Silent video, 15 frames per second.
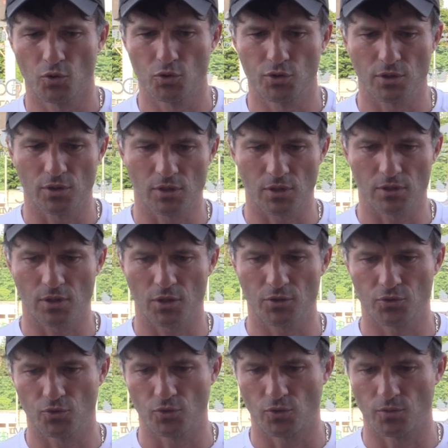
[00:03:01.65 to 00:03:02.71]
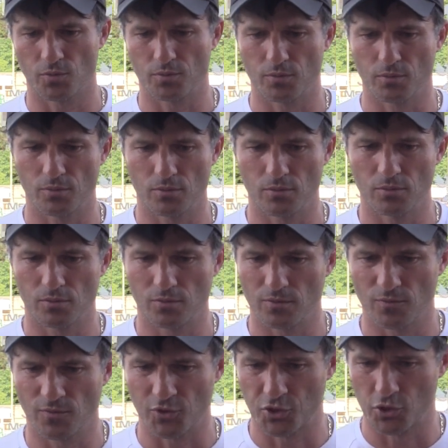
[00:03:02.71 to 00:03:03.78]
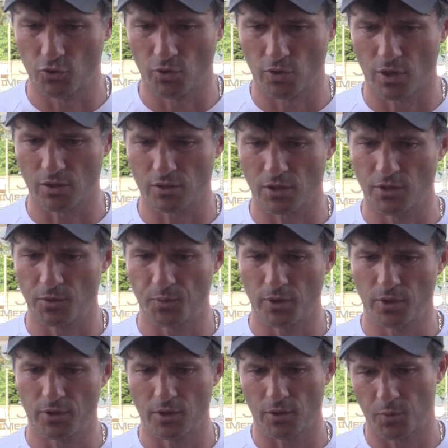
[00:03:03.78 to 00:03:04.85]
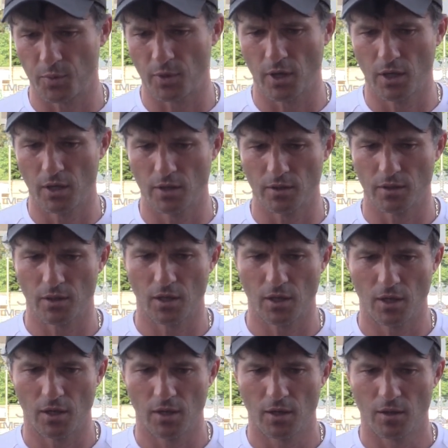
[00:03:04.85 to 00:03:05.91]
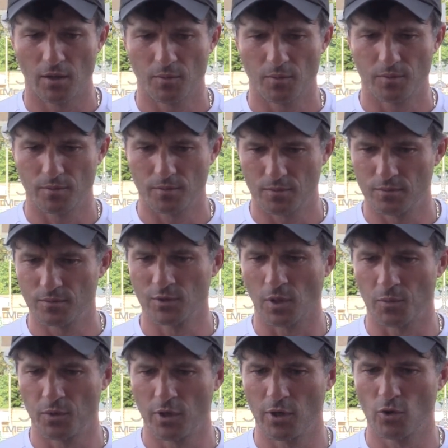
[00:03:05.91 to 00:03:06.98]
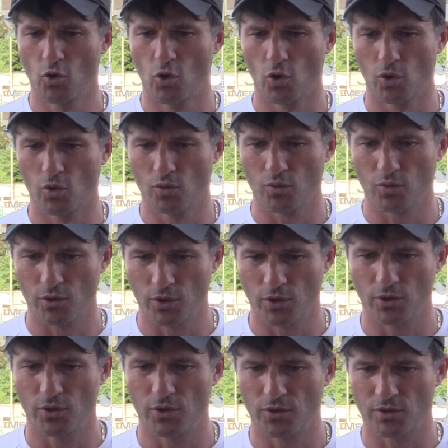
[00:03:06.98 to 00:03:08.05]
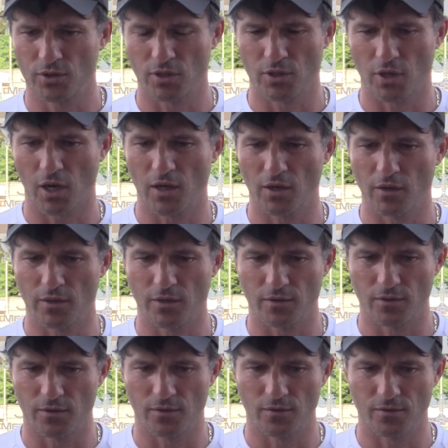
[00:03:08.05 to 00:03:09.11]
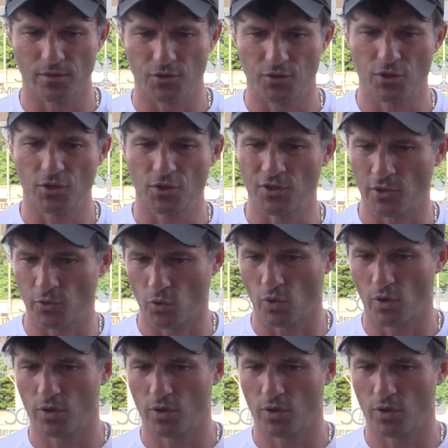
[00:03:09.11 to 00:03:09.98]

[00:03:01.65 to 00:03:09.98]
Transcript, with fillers: хочется сказать, что в очередной раз они перетерпели, забили гол и сыграли в защите на